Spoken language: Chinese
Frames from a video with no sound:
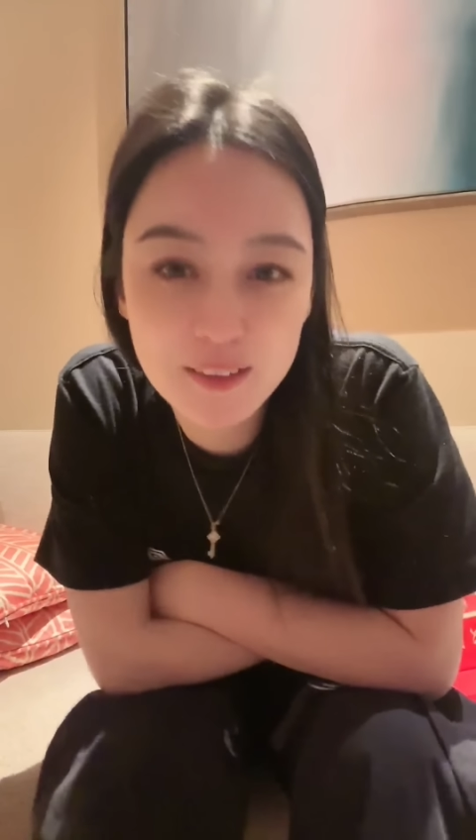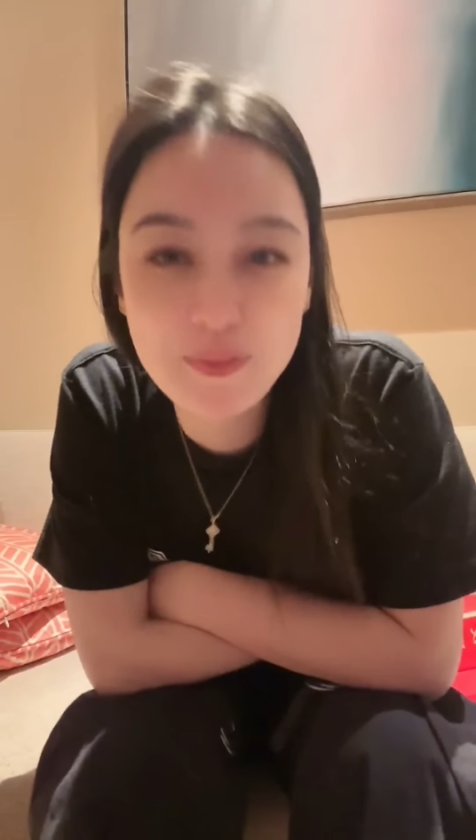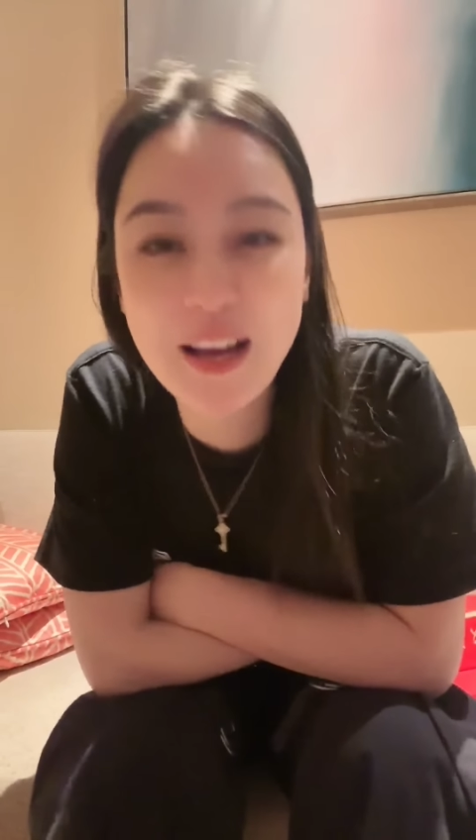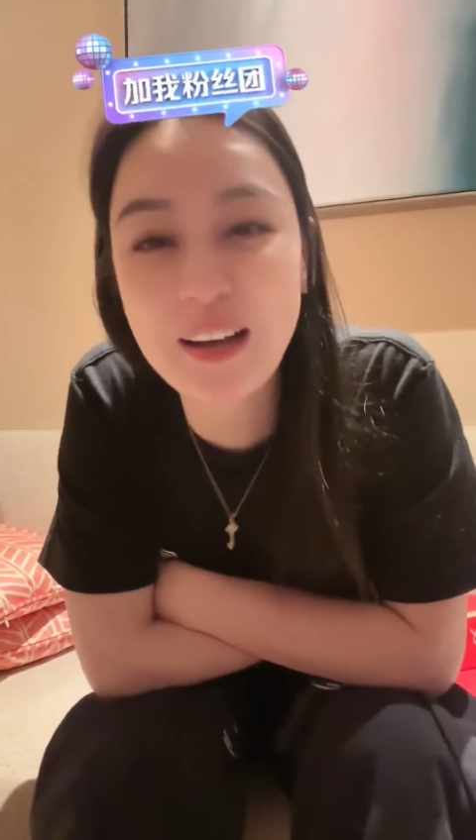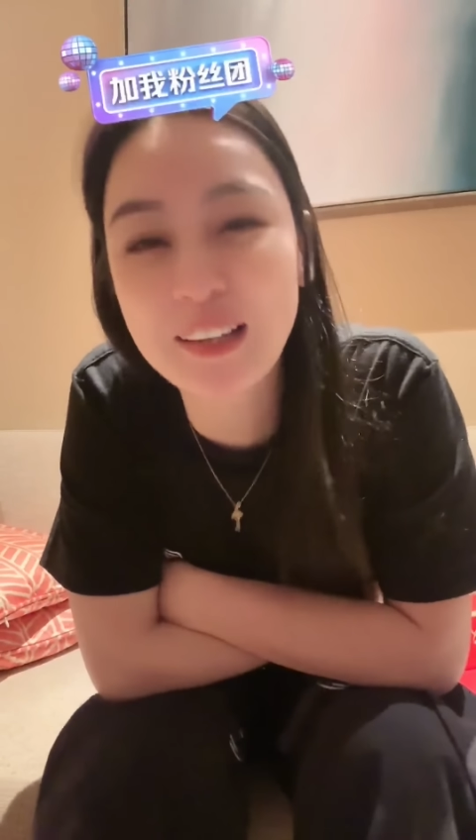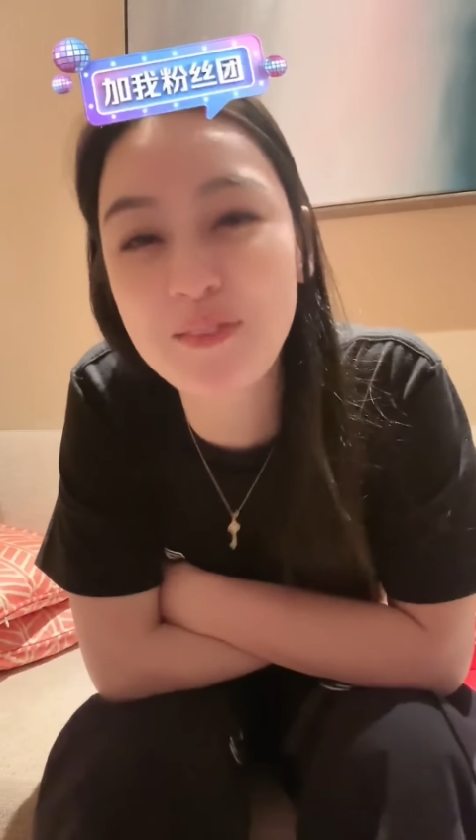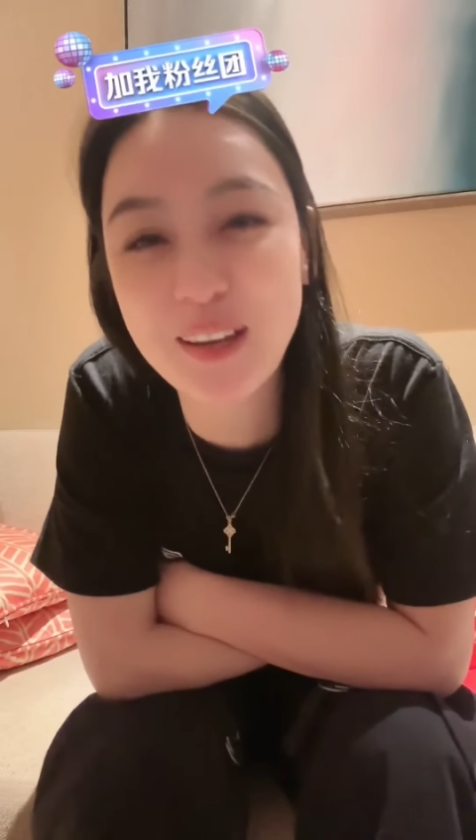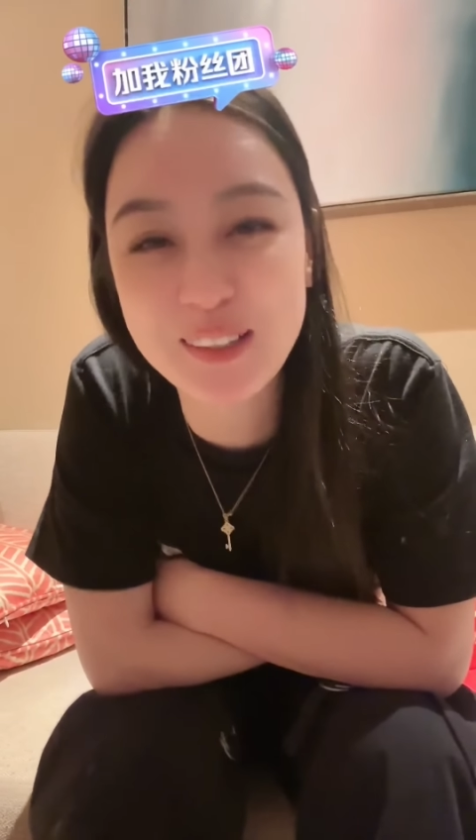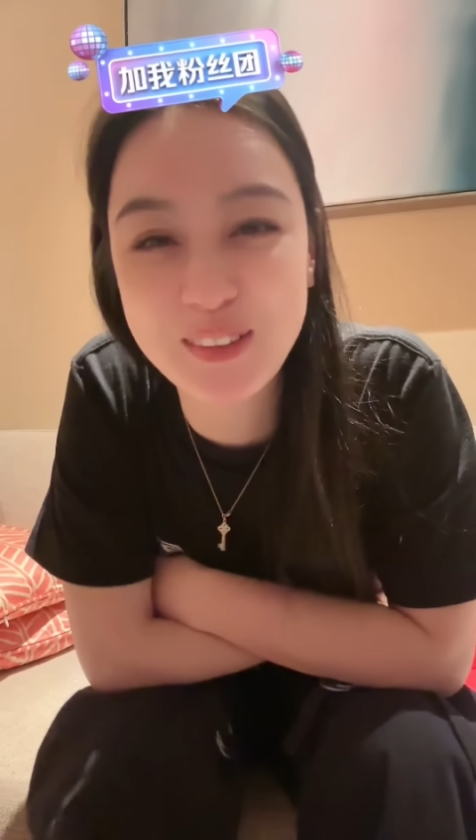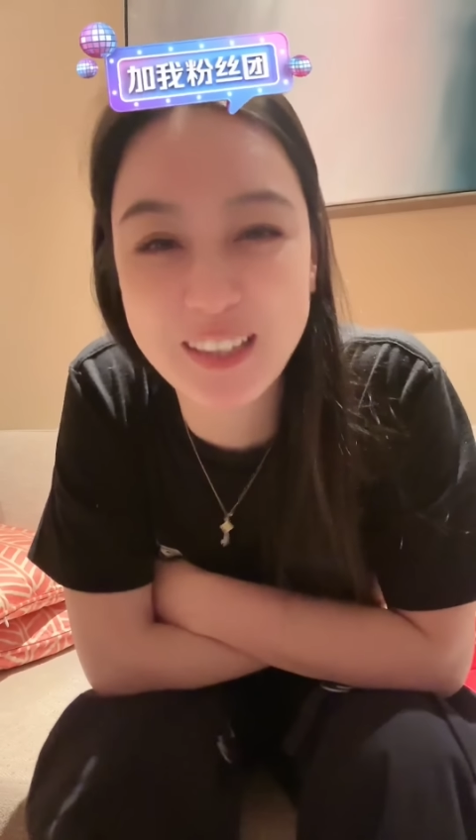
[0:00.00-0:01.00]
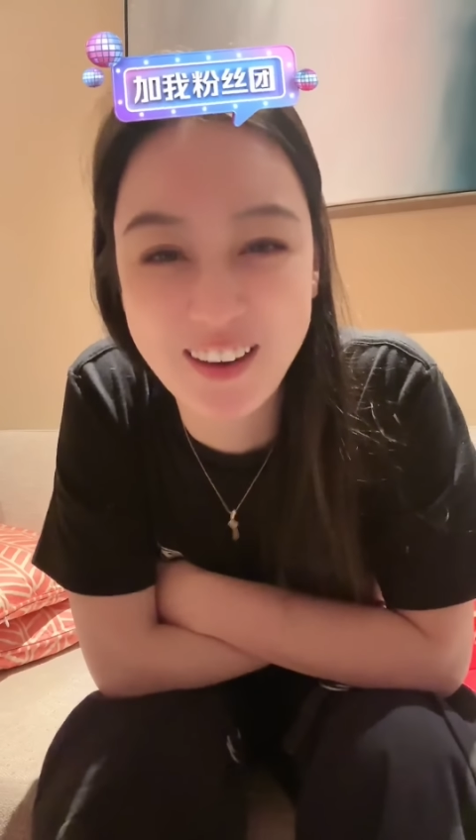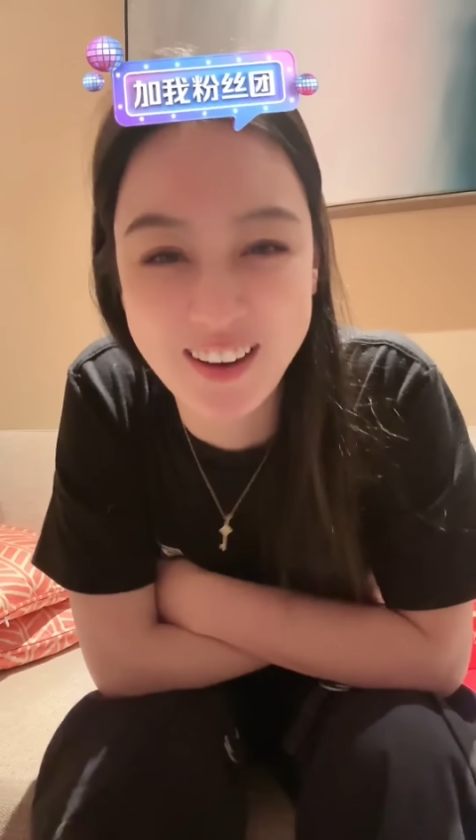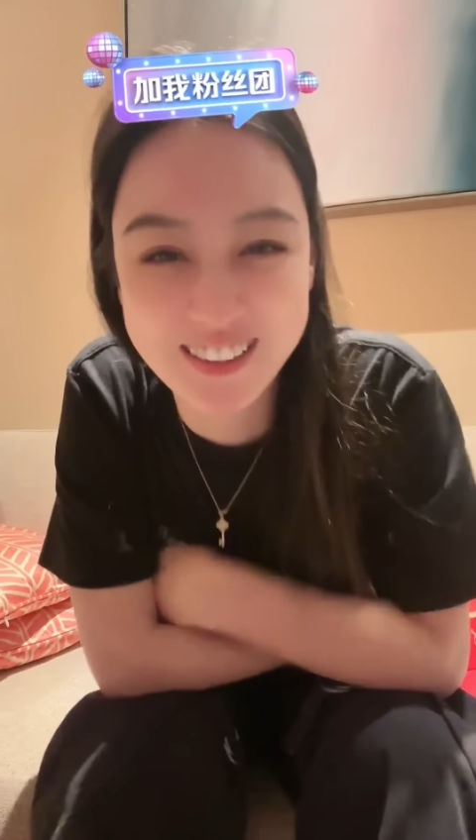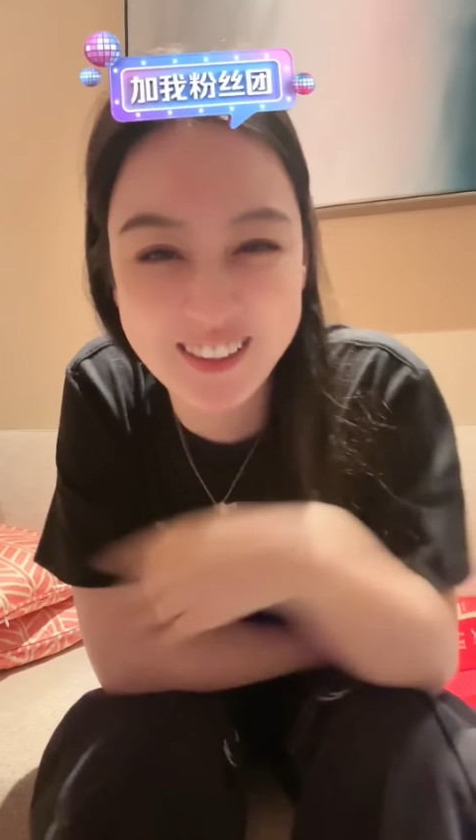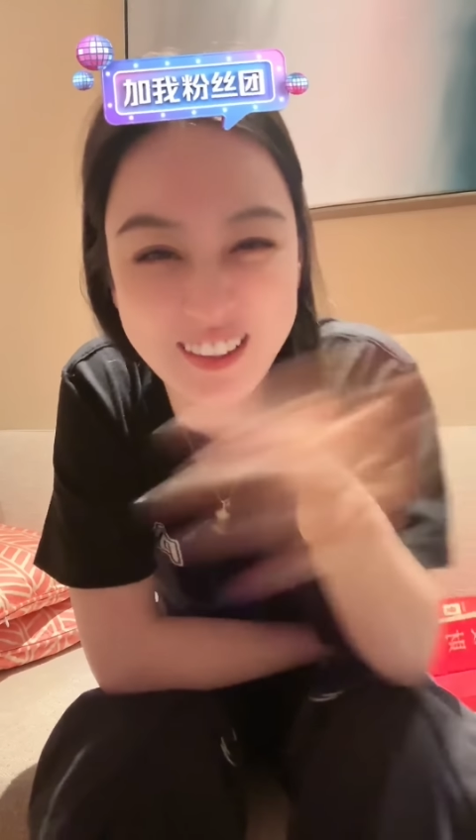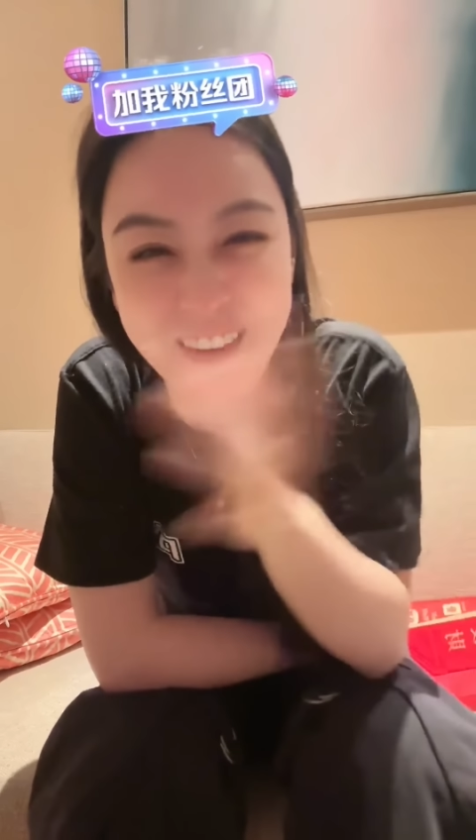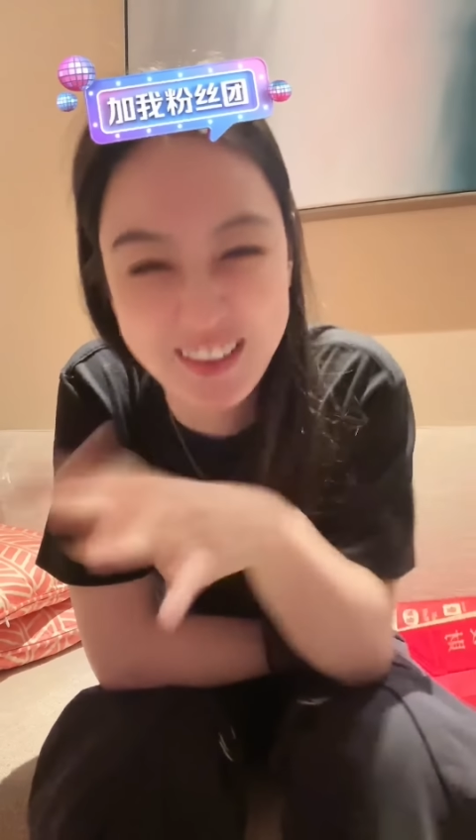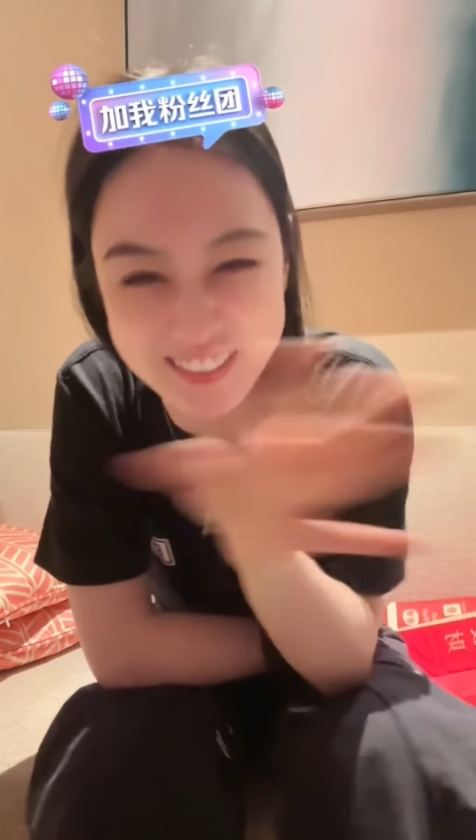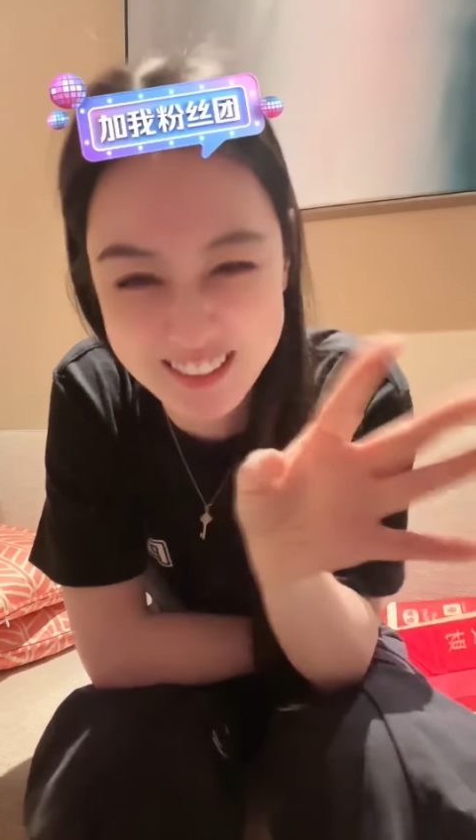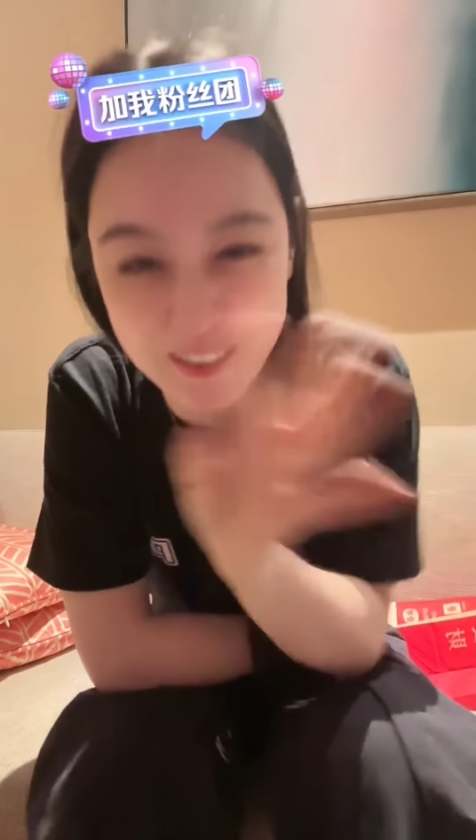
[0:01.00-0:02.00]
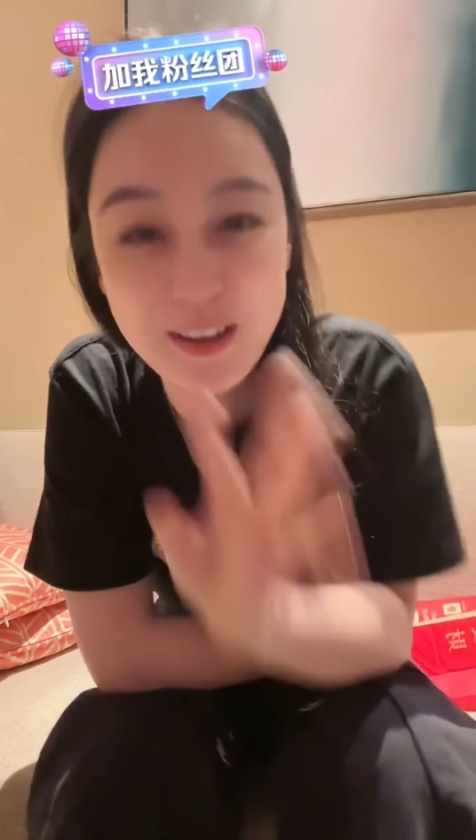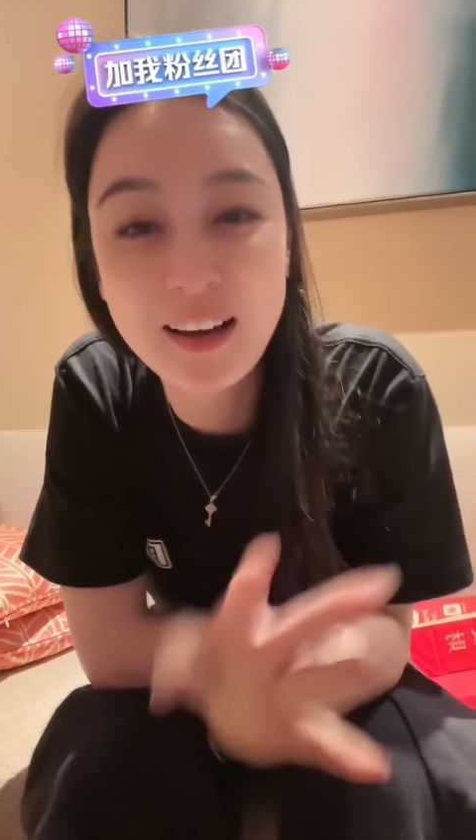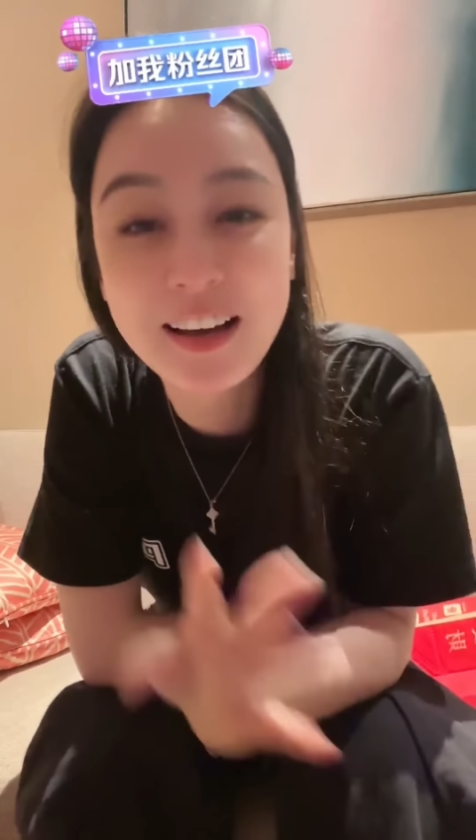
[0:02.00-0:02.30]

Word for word: 没有他没醉，开玩笑，开玩笑，